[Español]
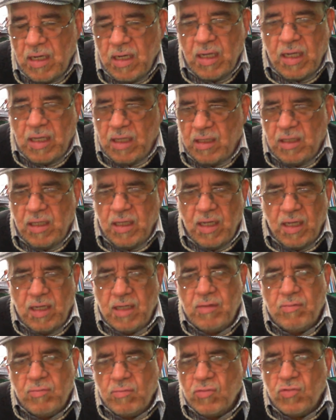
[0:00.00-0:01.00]
que
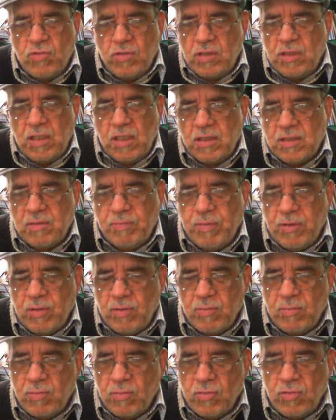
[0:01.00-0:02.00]
tiene muchas,
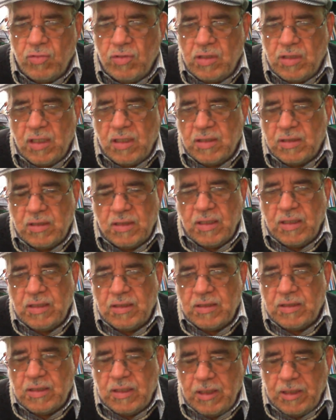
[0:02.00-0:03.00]
pero muchas
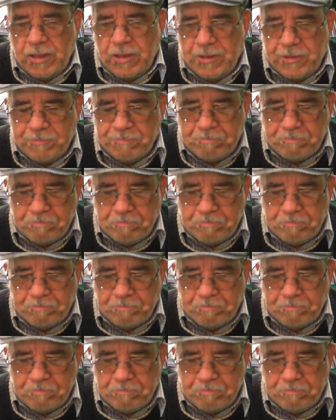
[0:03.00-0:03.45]
este,